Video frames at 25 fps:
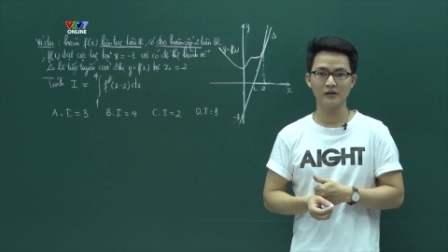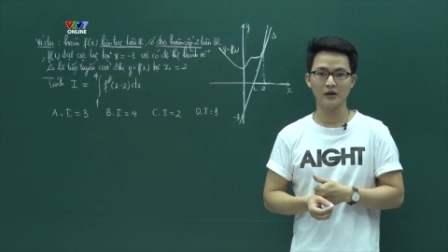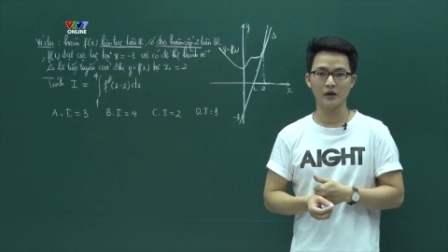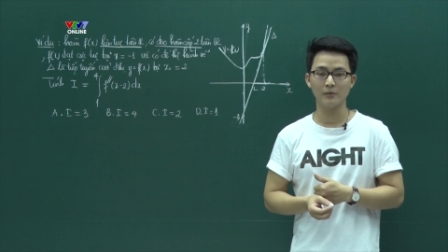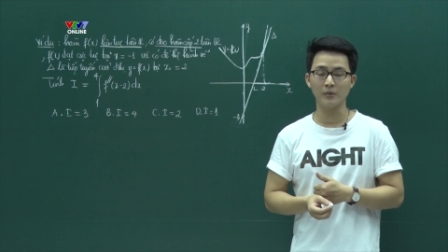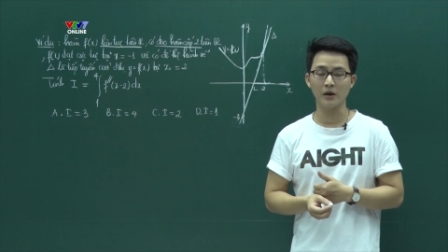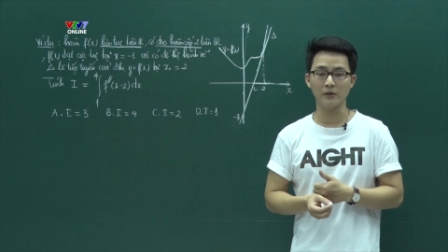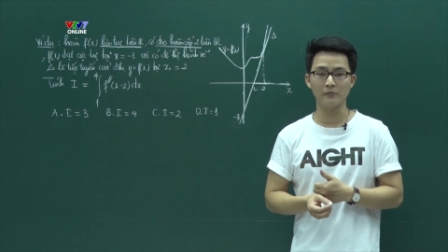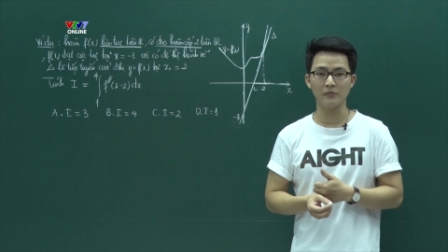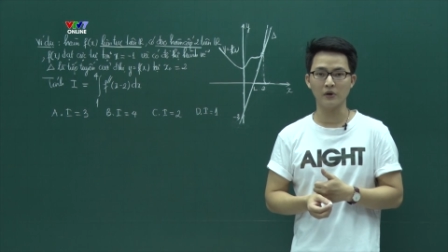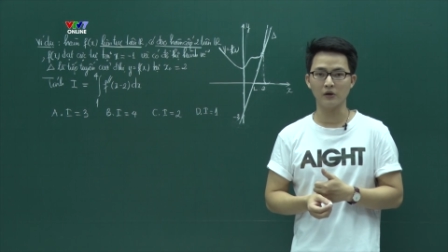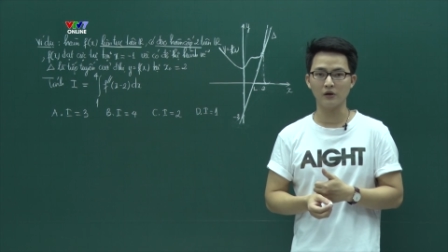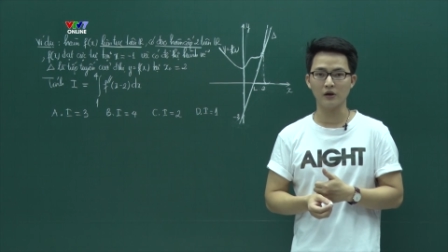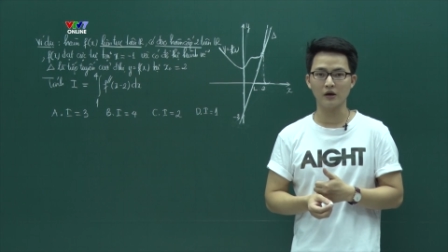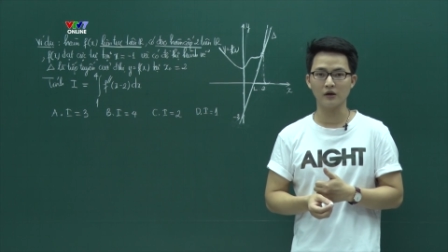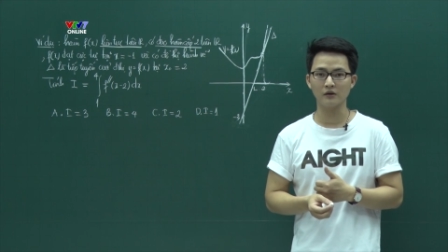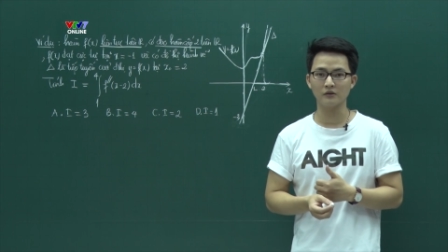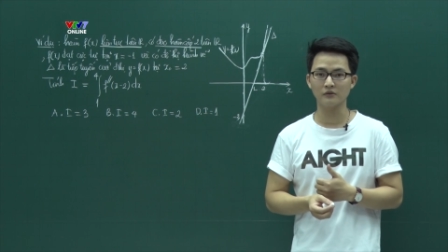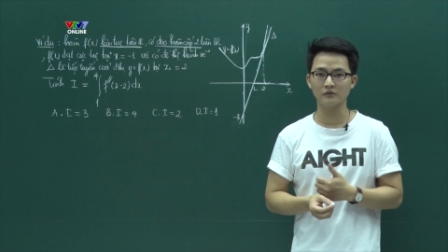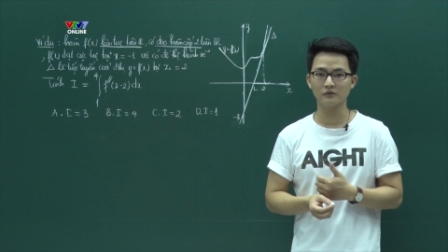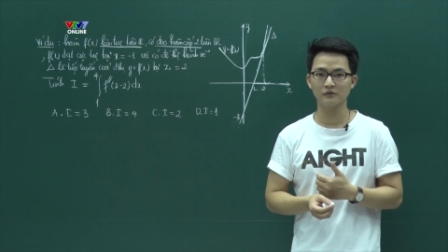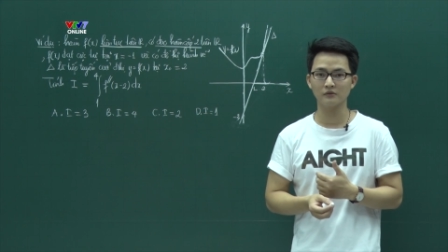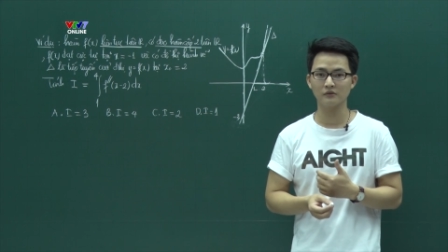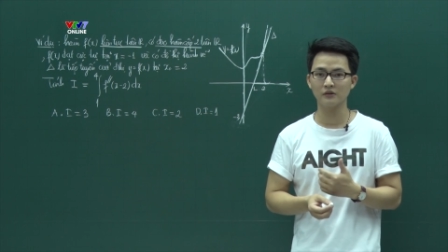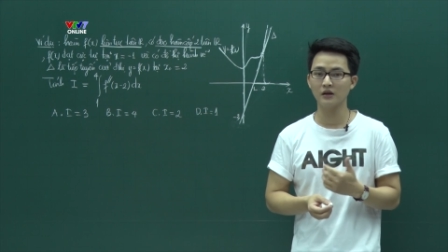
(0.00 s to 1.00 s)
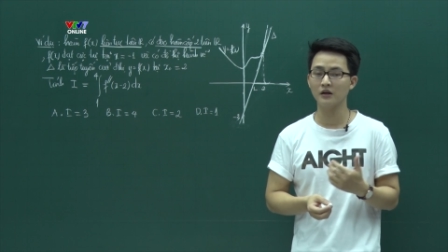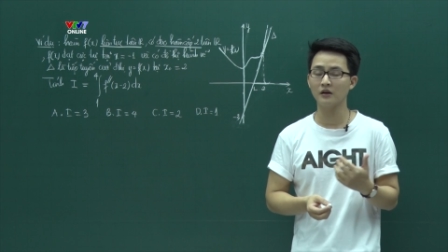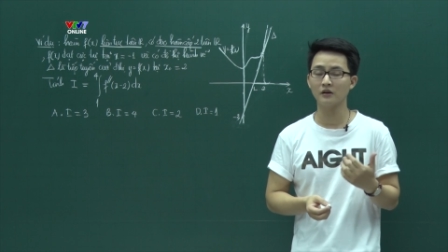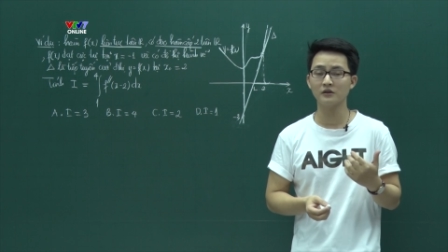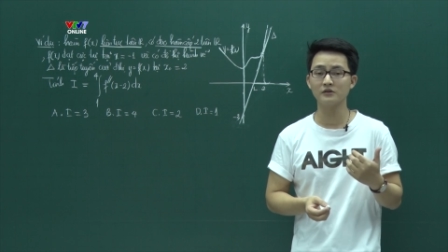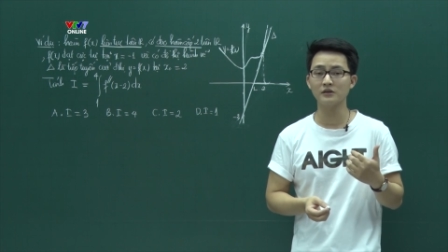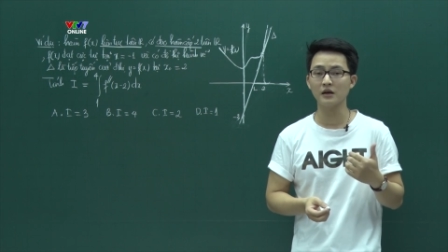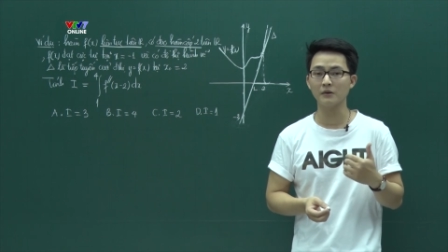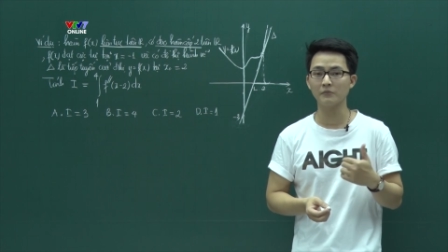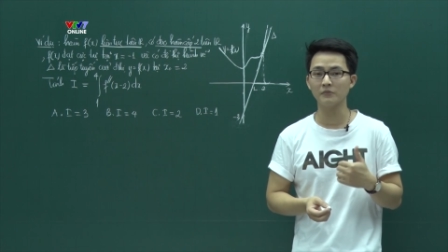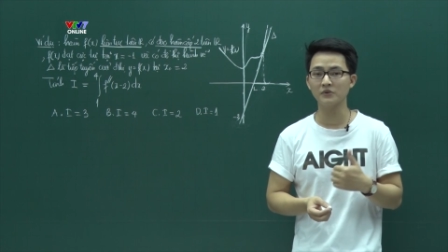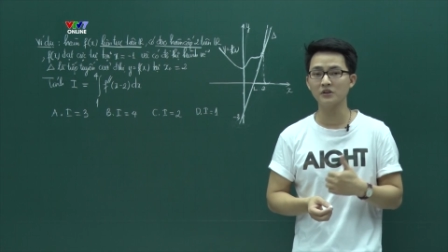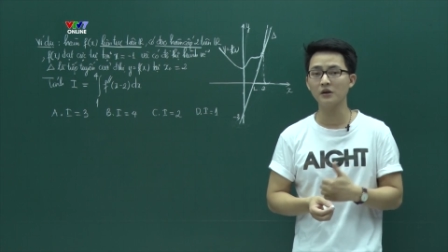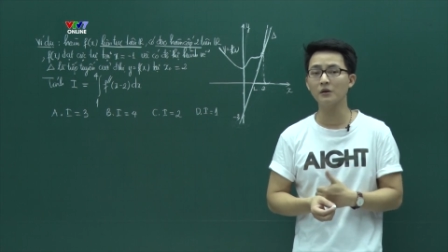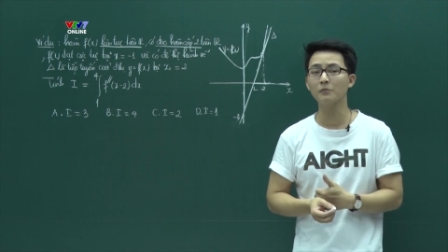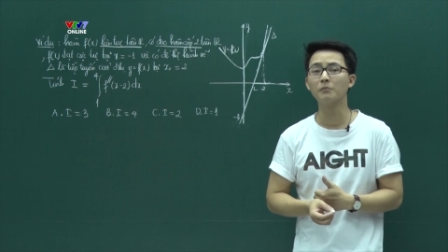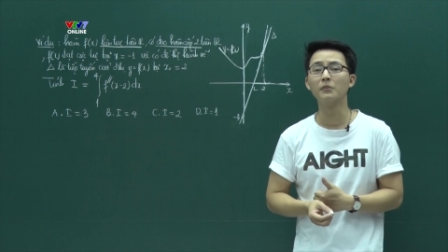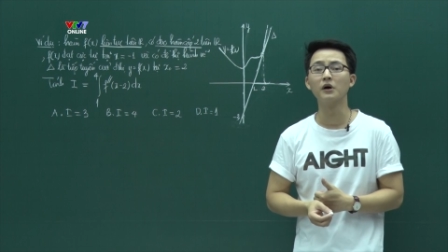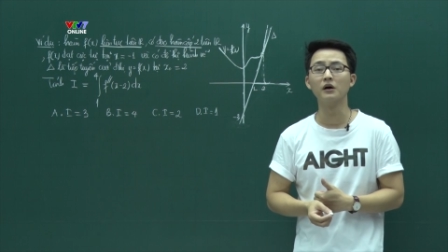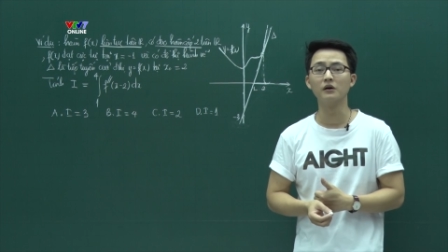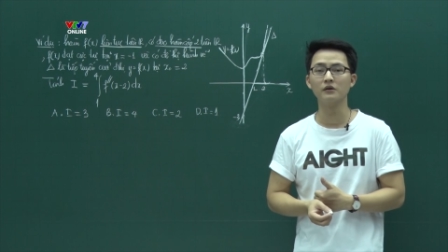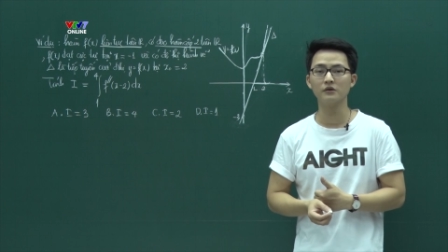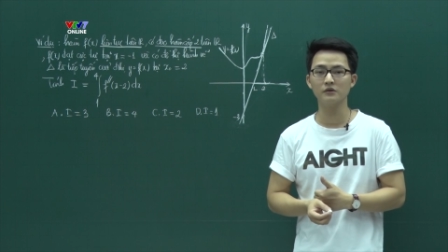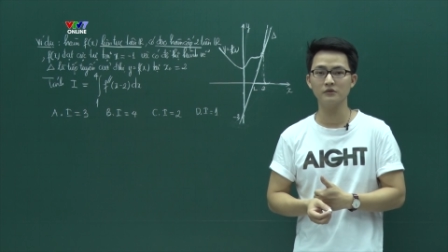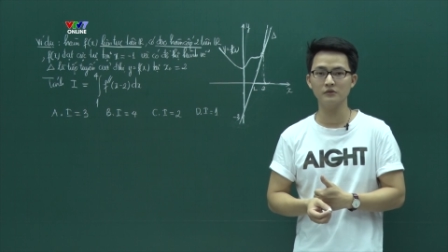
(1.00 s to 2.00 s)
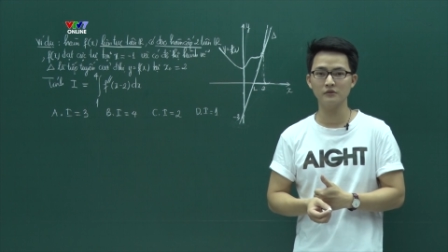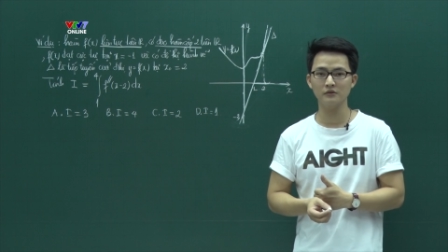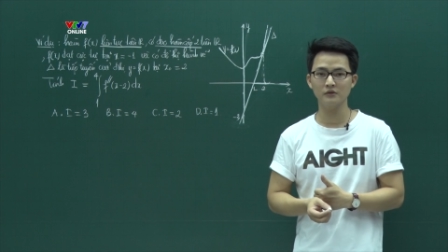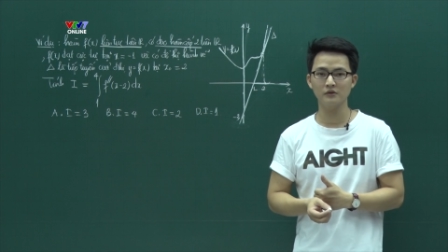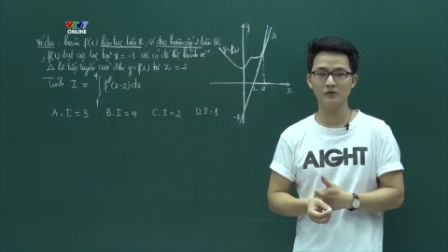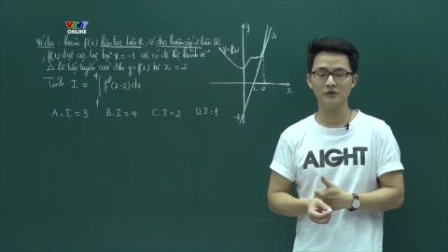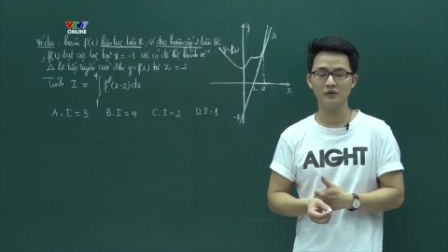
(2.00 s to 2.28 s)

Các bạn bảo là đây là cái dạng rất là mới